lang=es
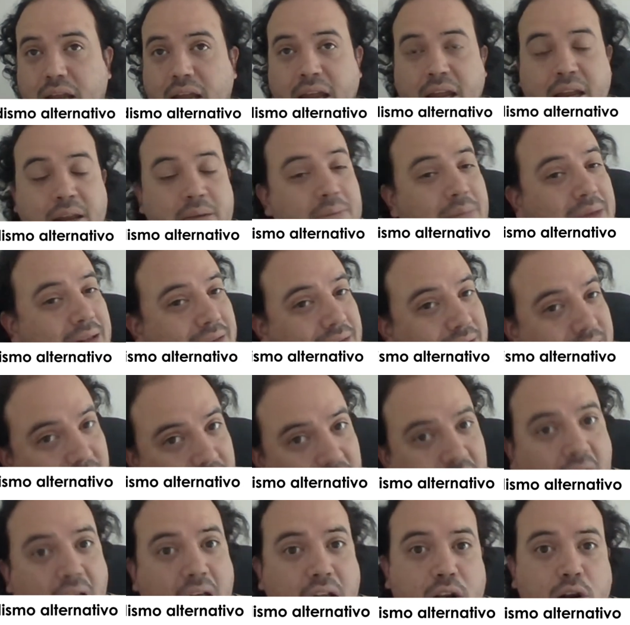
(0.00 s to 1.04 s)
que
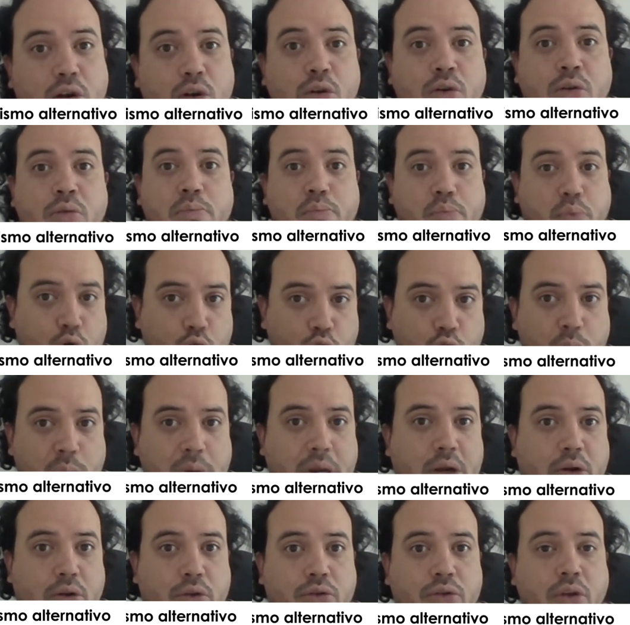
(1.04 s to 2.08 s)
investigarlo, por
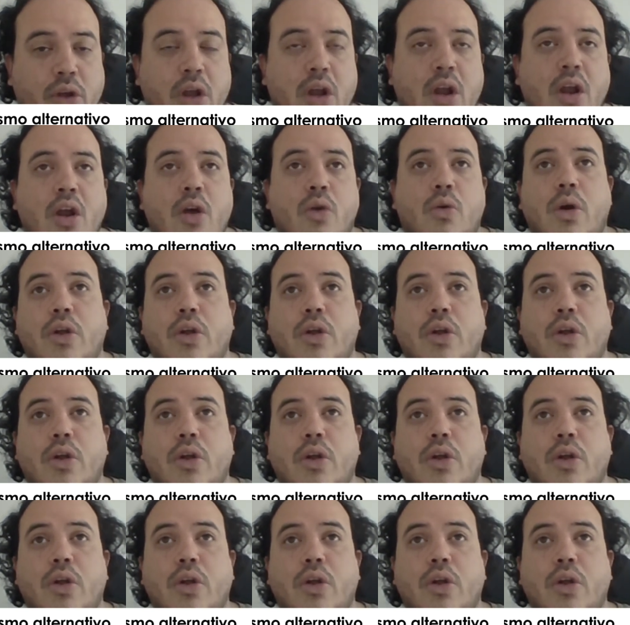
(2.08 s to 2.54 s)
lo menos